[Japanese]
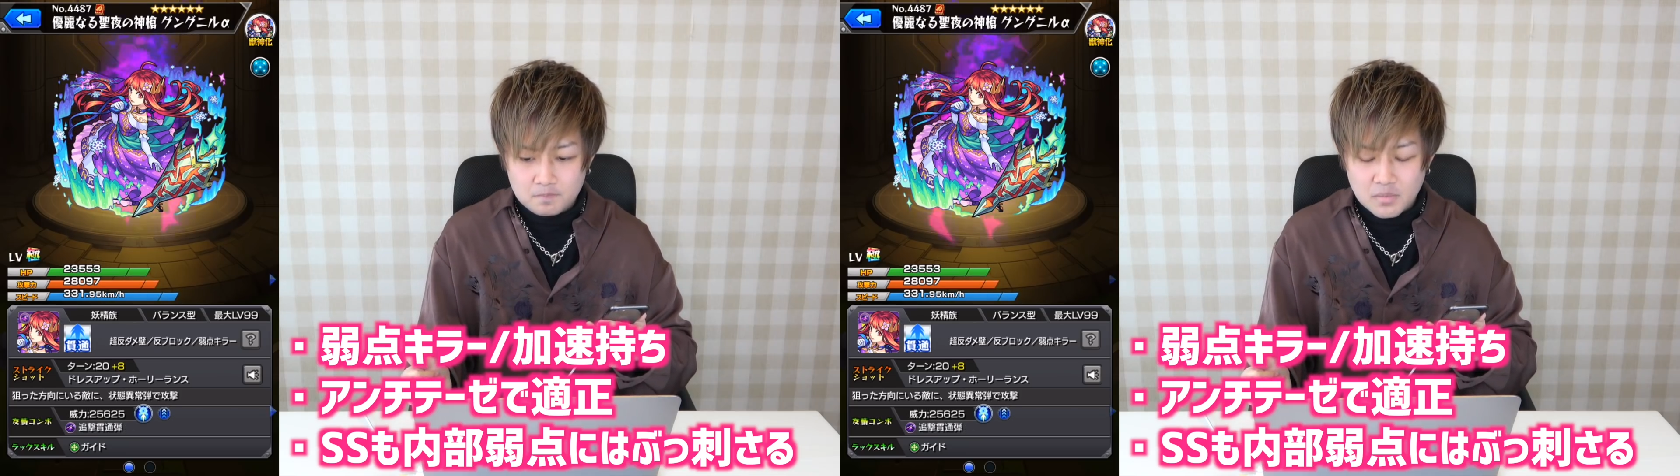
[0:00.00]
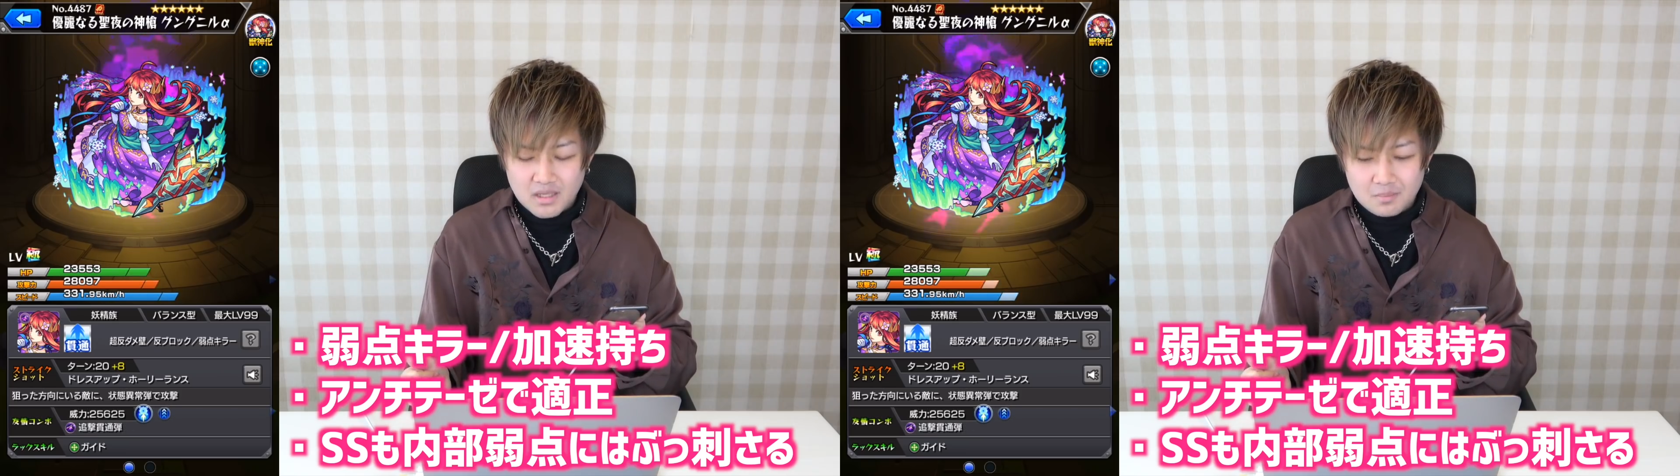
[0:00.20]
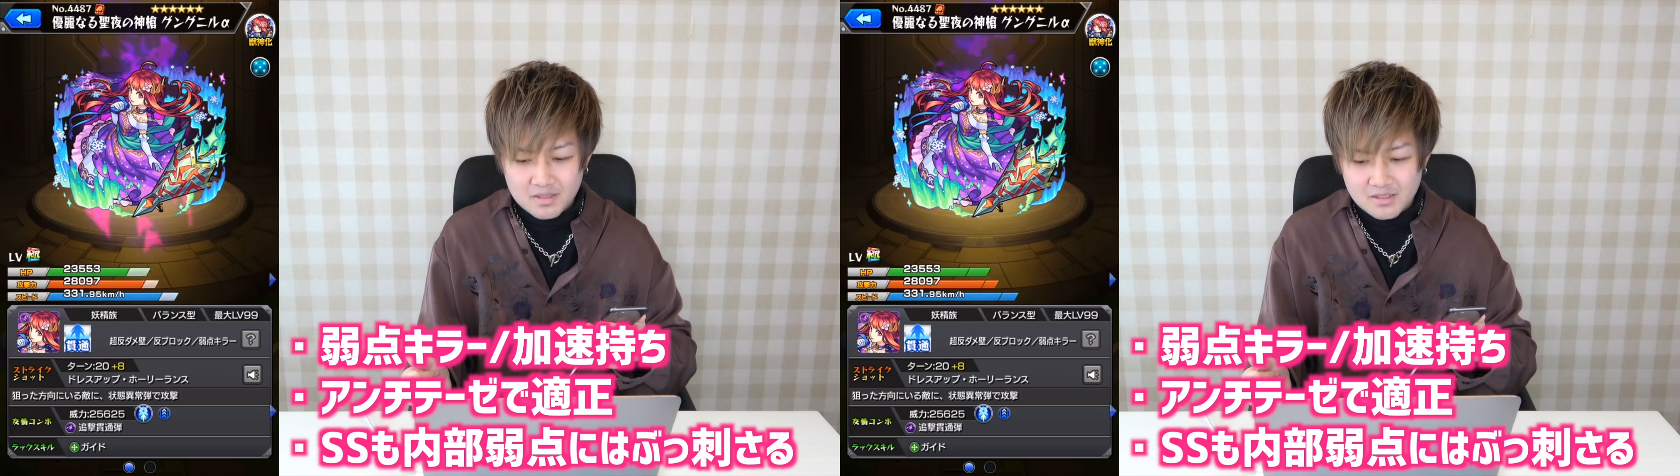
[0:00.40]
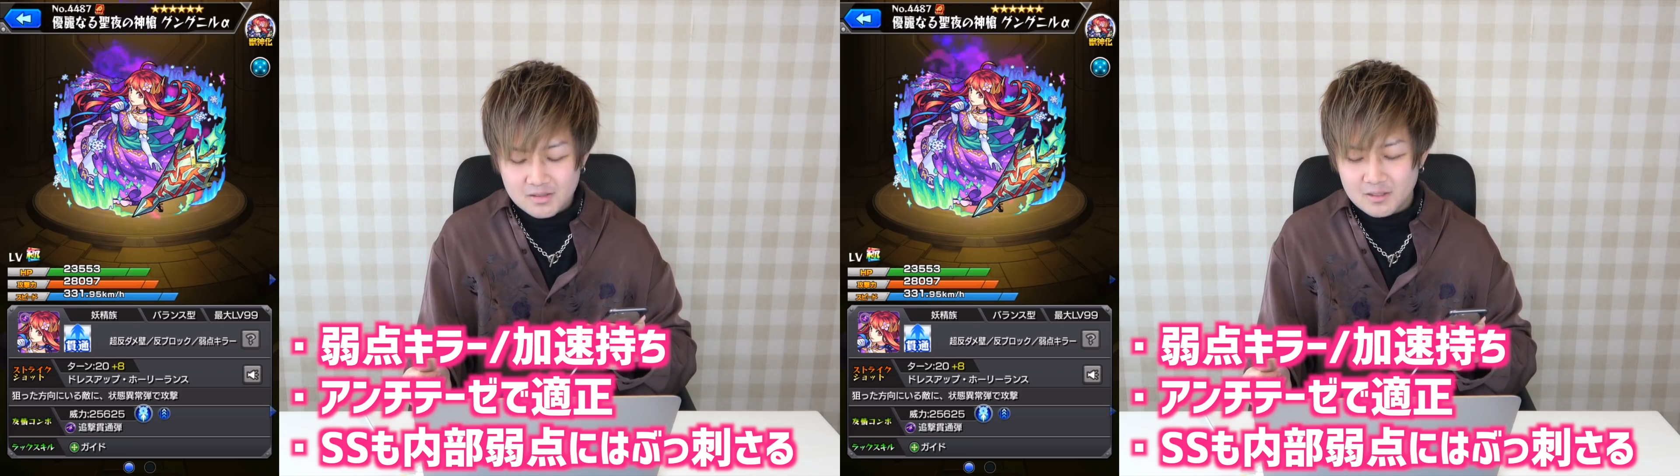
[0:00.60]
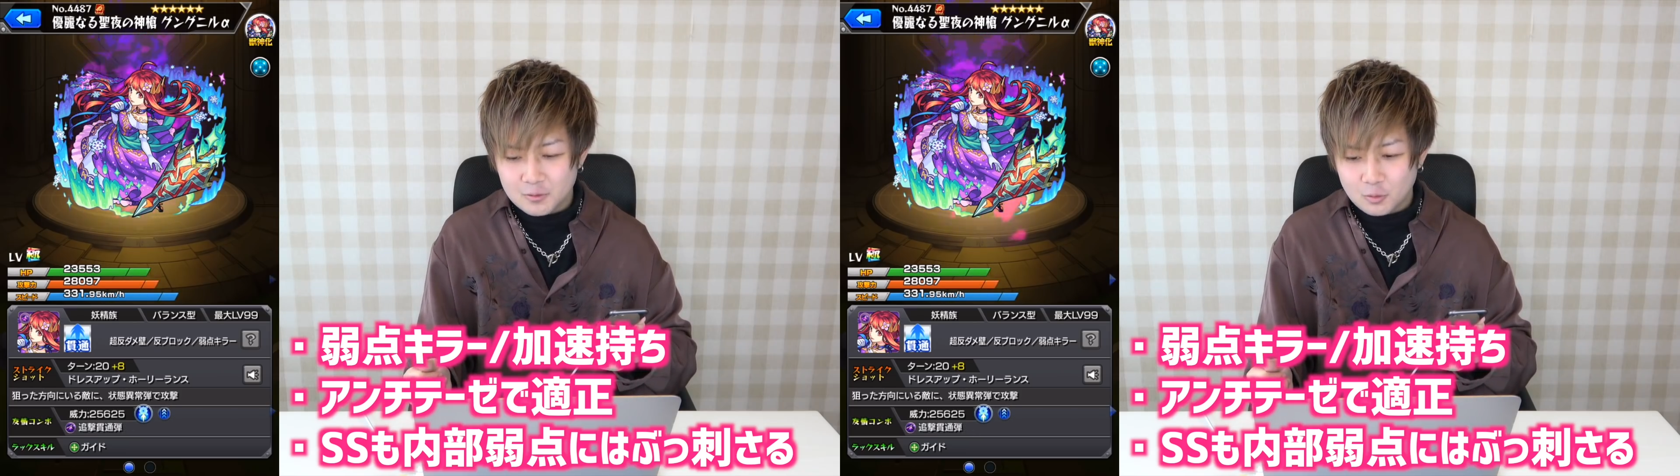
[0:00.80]
まあ、年末っ
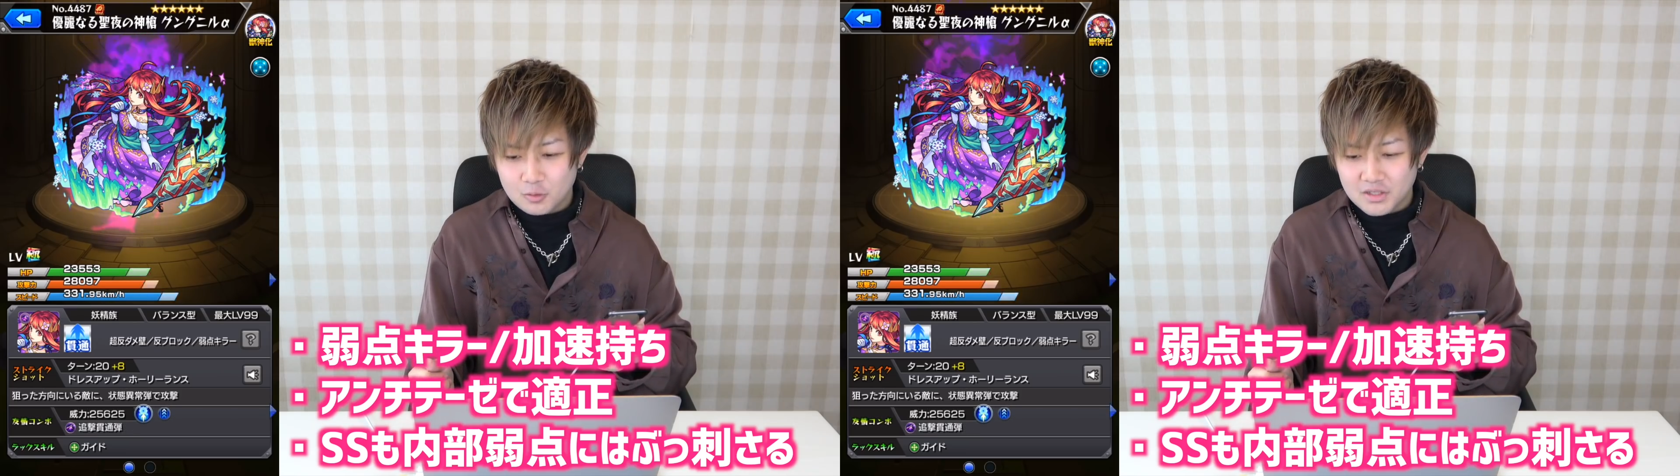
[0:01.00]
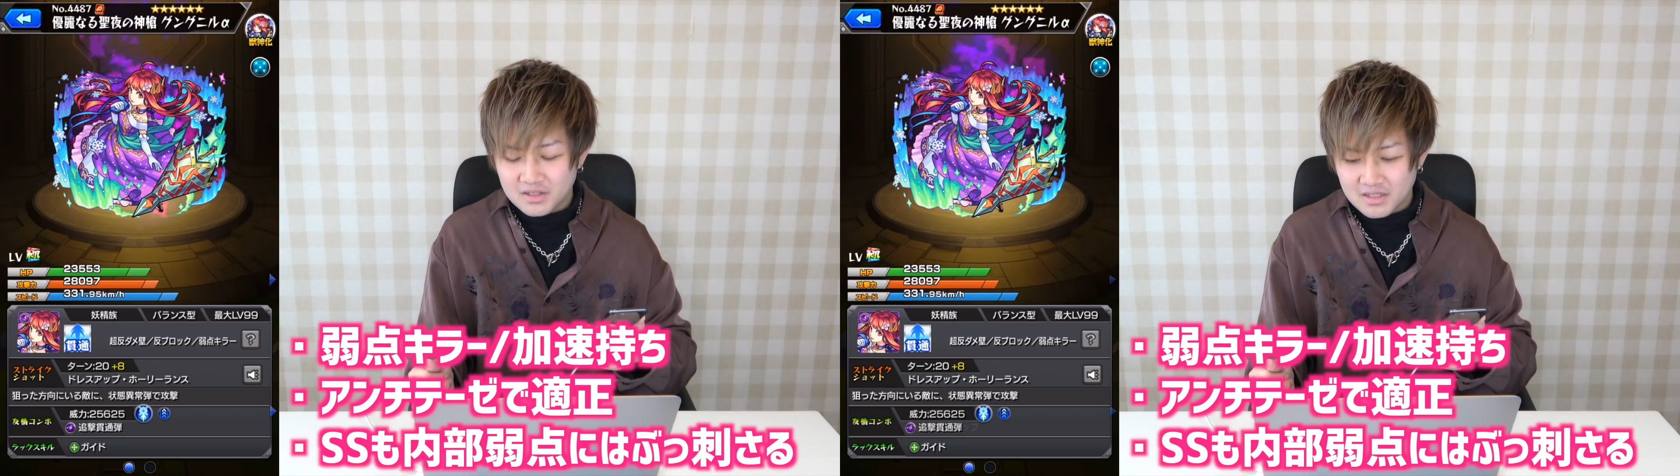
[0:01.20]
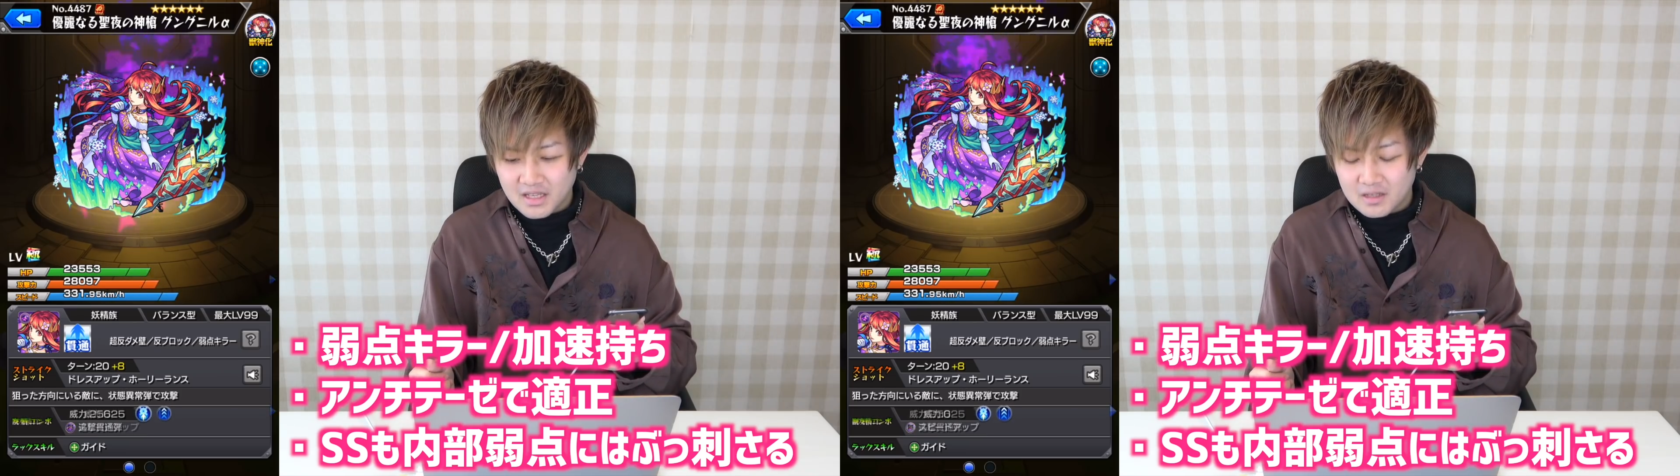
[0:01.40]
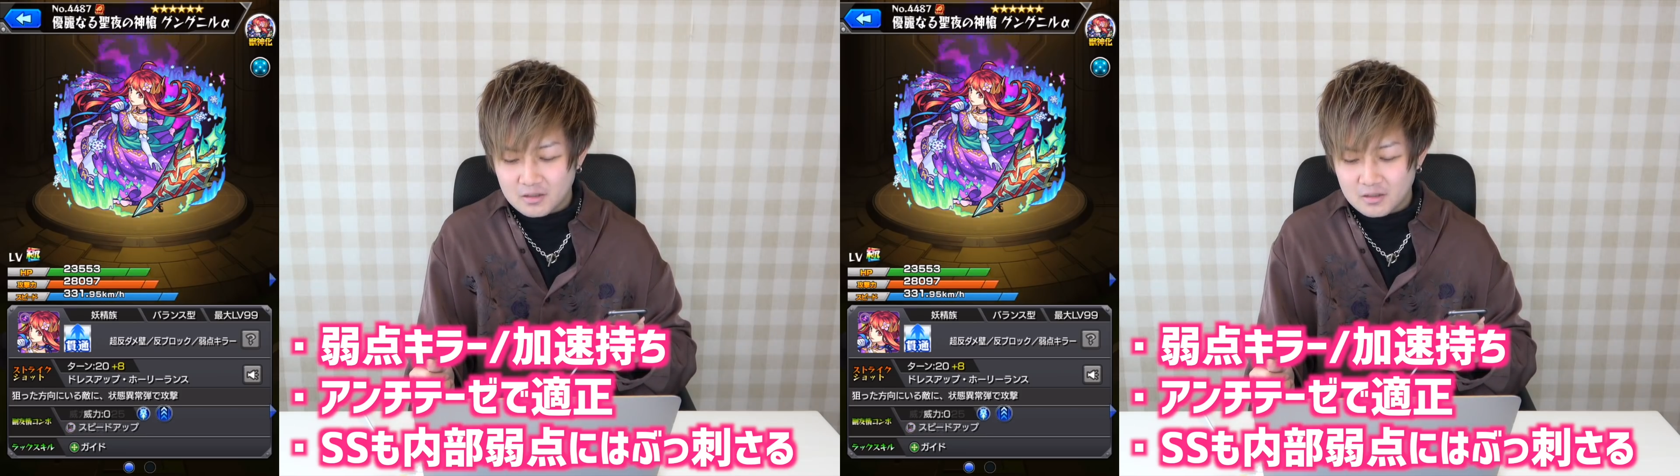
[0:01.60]
ていうところなんで引